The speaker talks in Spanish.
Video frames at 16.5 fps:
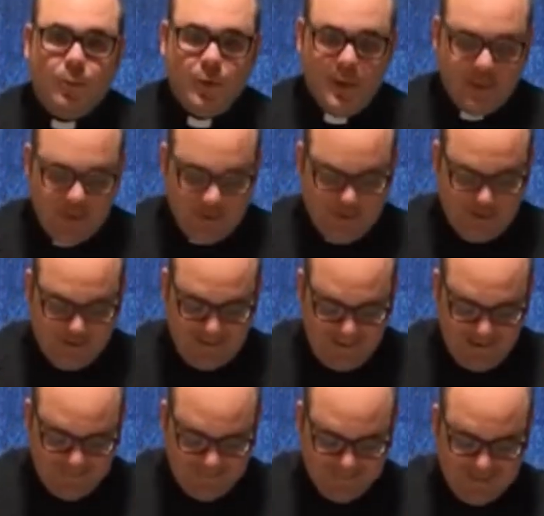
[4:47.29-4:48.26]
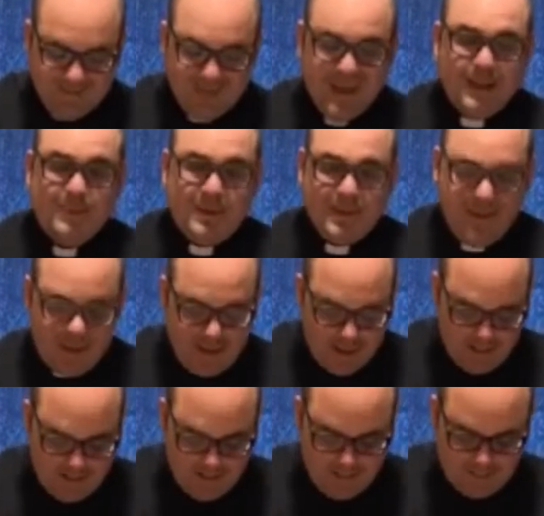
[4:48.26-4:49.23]
puedas cantar
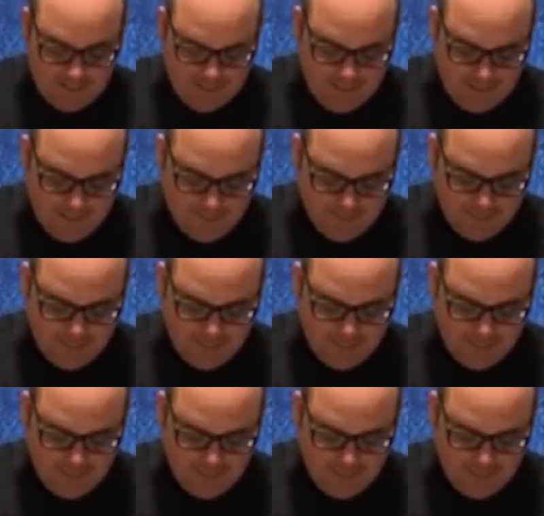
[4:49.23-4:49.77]
verdaderamente